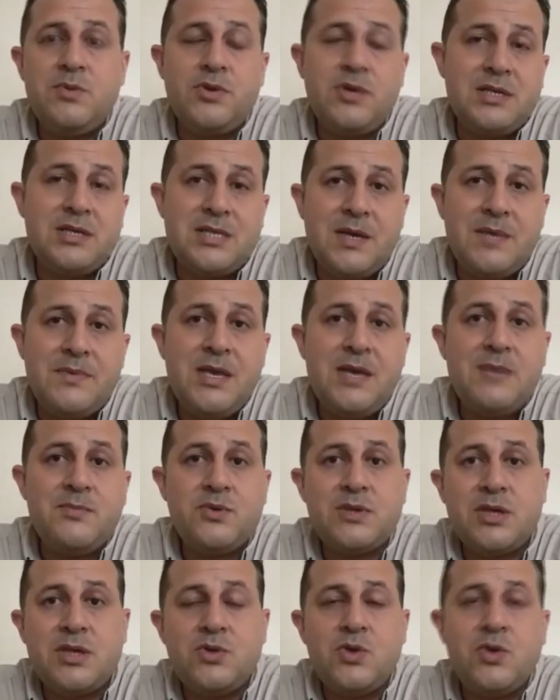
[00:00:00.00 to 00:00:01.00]
porque
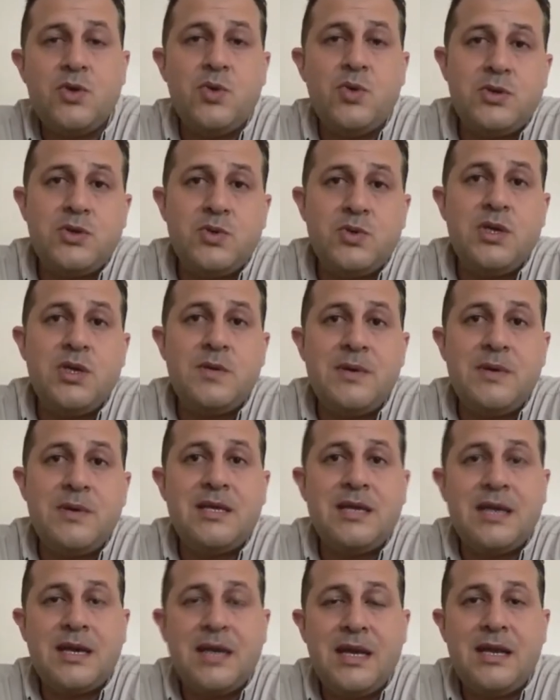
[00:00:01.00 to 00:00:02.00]
sabíamos que todo eso iba a
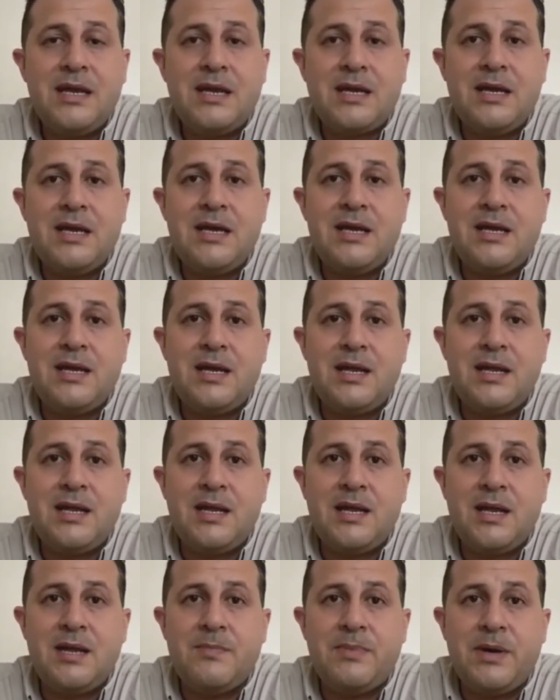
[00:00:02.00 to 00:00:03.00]
llegar acá
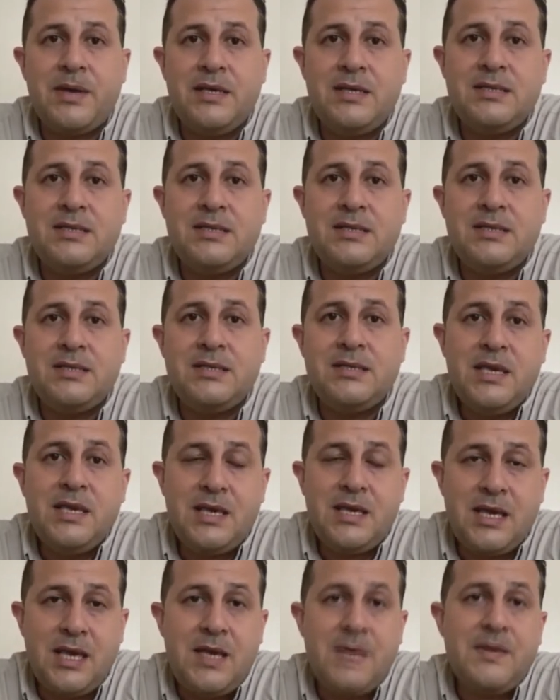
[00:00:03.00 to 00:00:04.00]
al, país
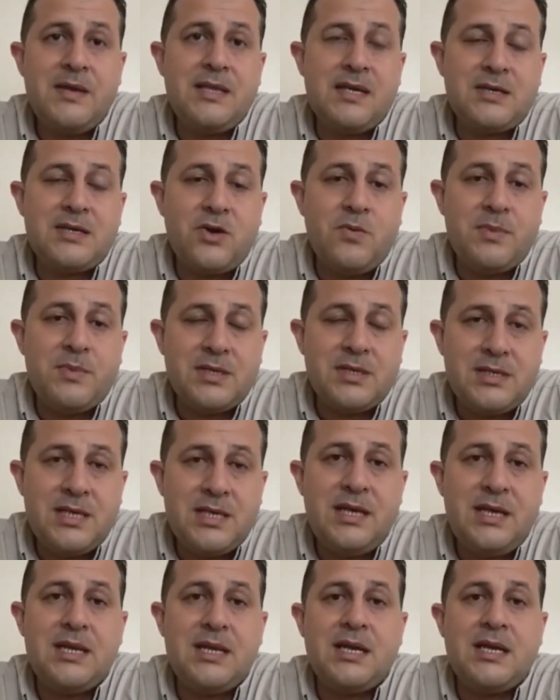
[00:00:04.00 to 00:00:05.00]
y que iban a
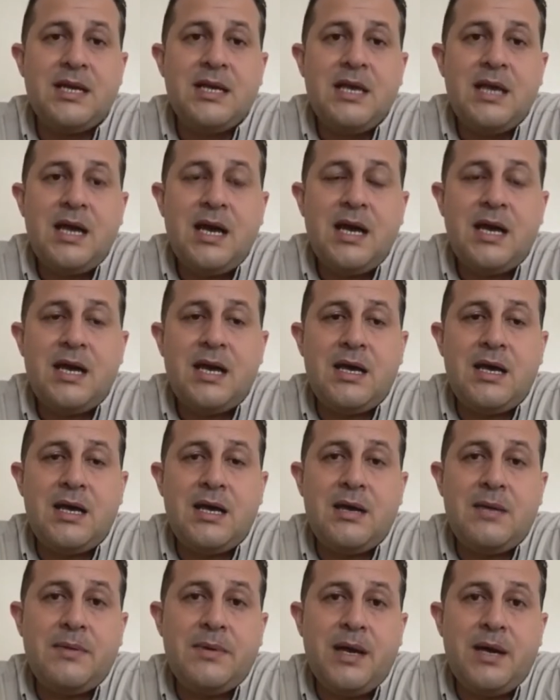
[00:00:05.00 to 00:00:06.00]
comenzar a,
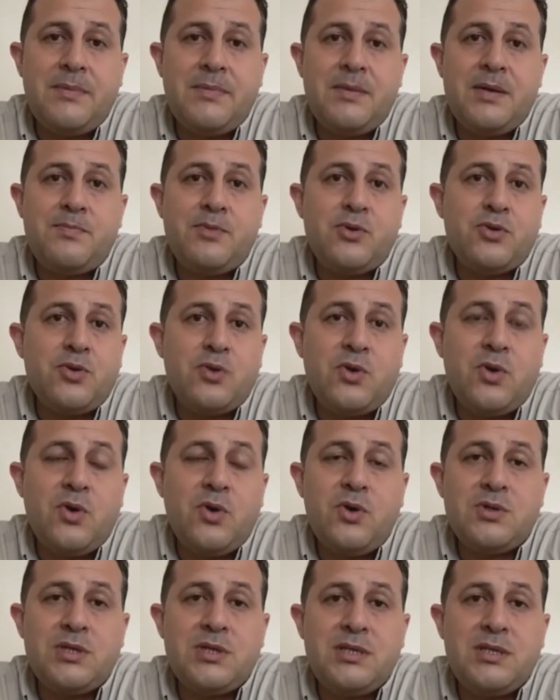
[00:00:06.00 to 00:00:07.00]
a, haber
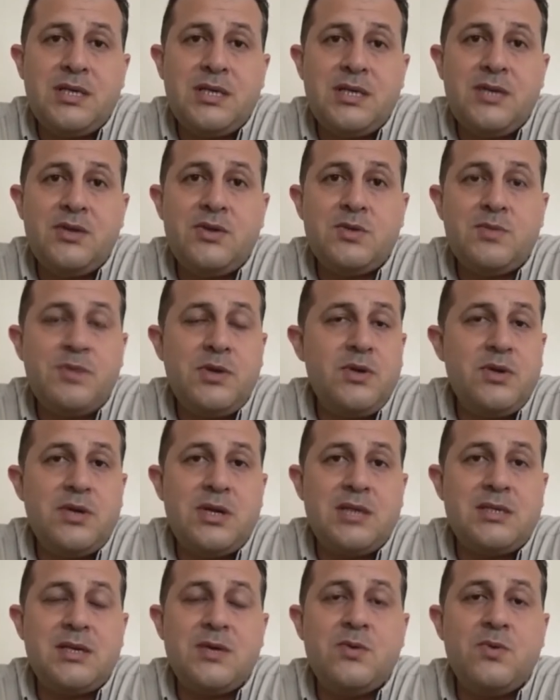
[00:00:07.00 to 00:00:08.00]
protocolos internos,
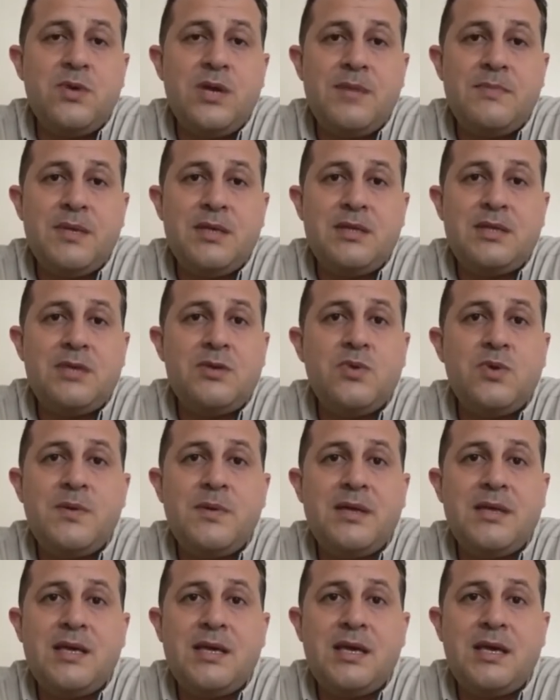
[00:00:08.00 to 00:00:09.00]
pero que seguramente no
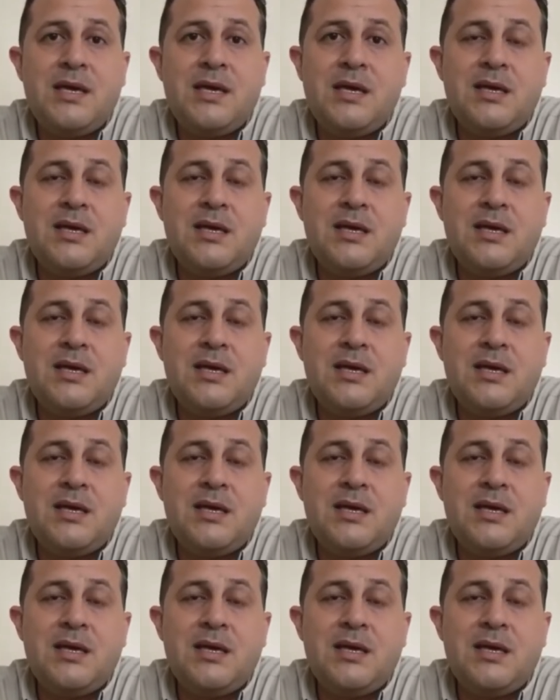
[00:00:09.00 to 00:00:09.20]
iban a,